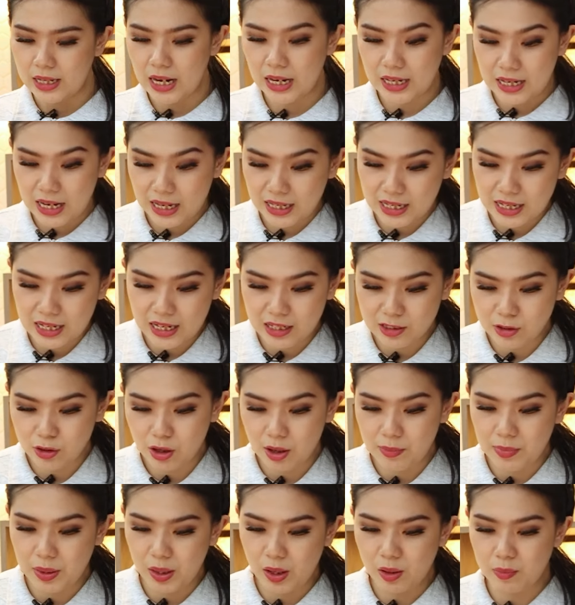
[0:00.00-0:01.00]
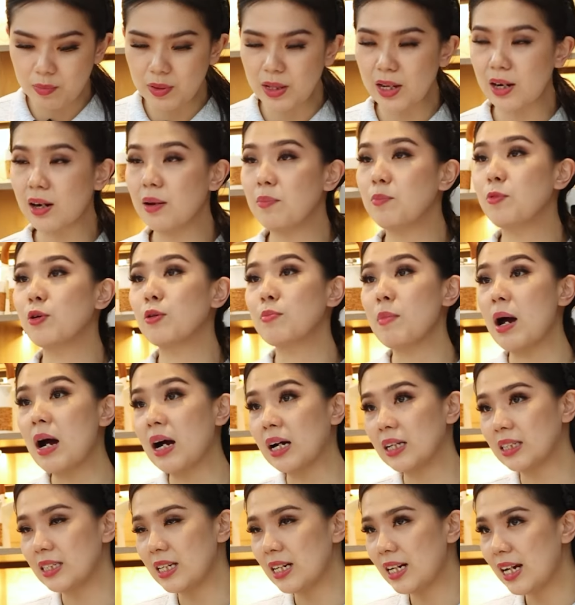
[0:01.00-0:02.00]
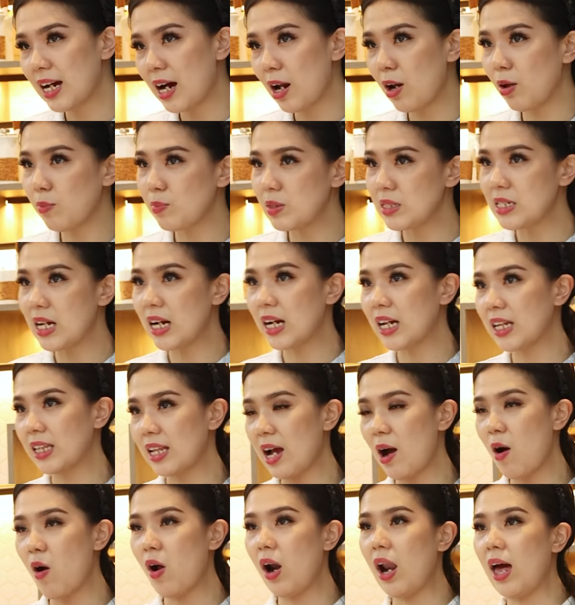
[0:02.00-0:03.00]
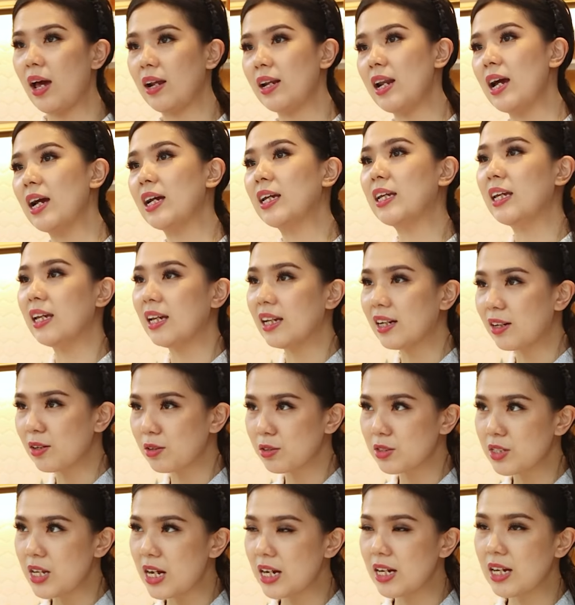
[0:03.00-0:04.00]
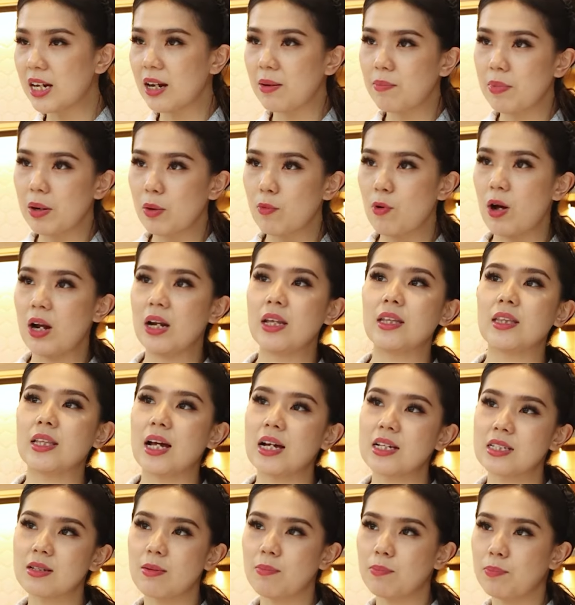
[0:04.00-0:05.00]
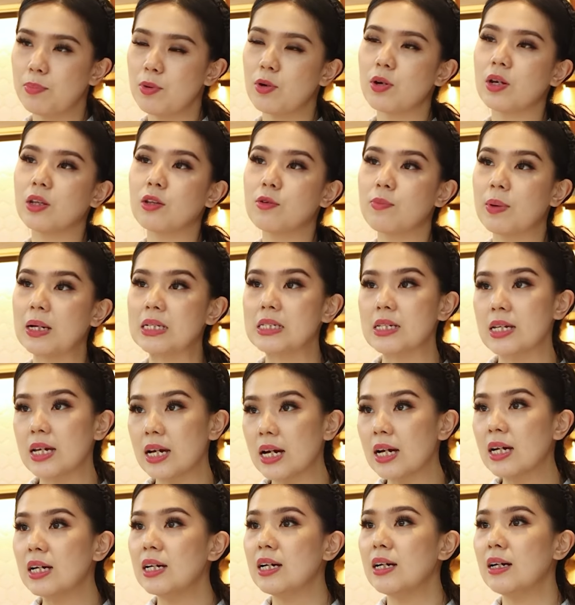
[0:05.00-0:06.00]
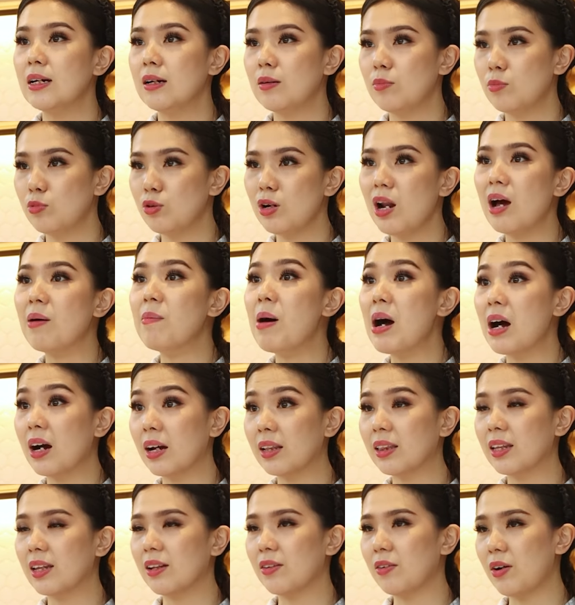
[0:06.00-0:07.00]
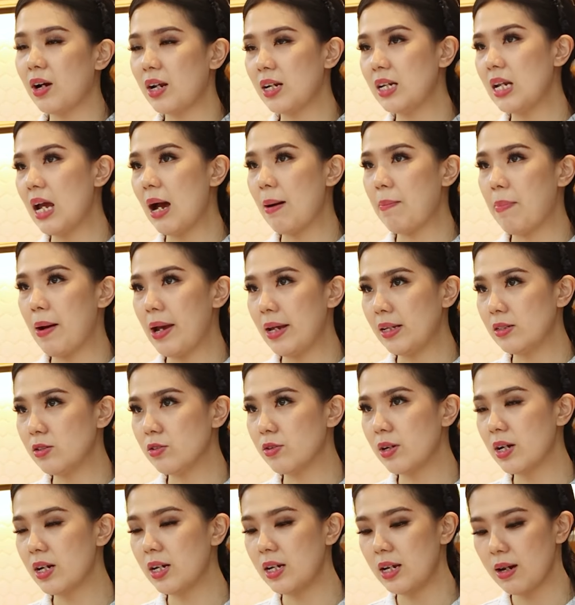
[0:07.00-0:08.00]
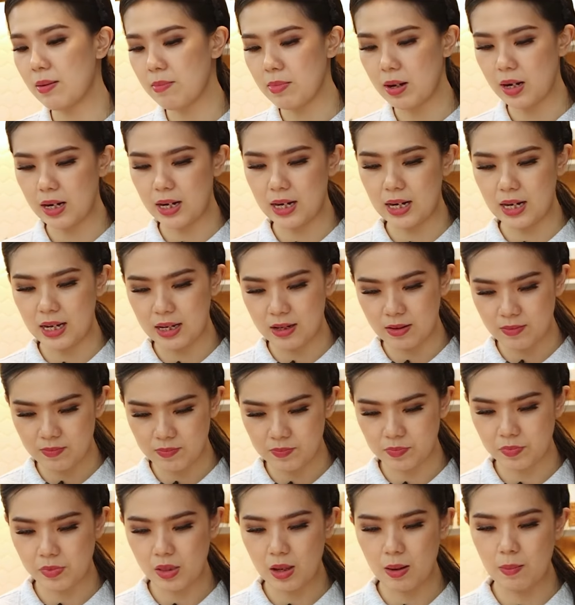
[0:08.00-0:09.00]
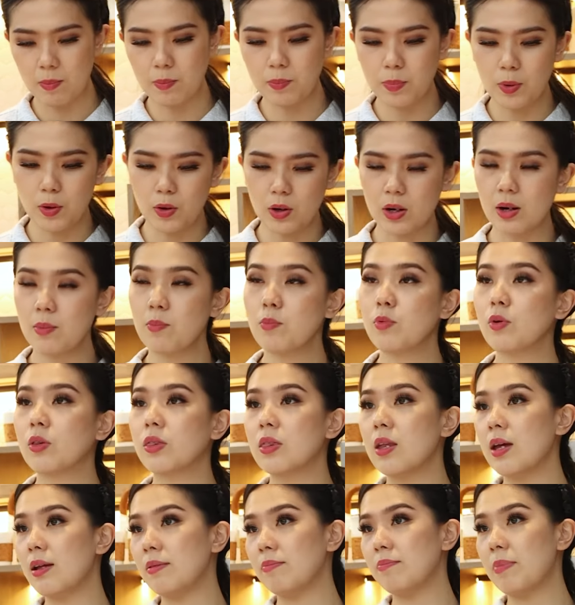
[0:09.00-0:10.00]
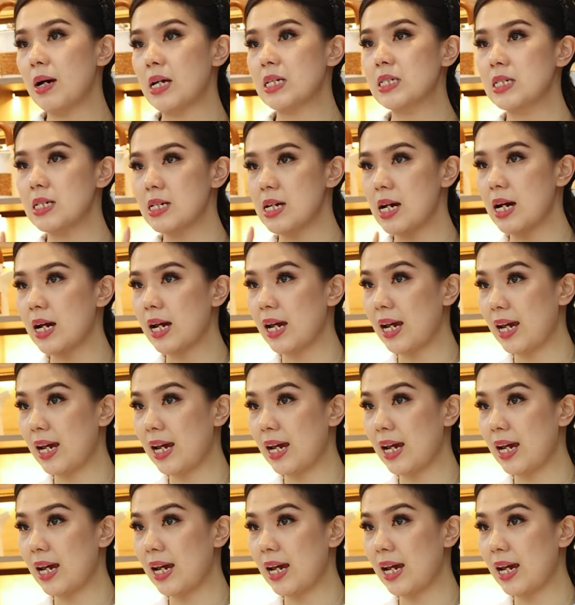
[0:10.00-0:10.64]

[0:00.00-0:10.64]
dan dagingnya juga benar-benar lembut banget jadi kalau misalnya kita ngolah daging terus dagingnya berkualitas empuk itu pastinya mudah banget gitu kan diapain juga dia bakalan empuk, lembut, dan pastinya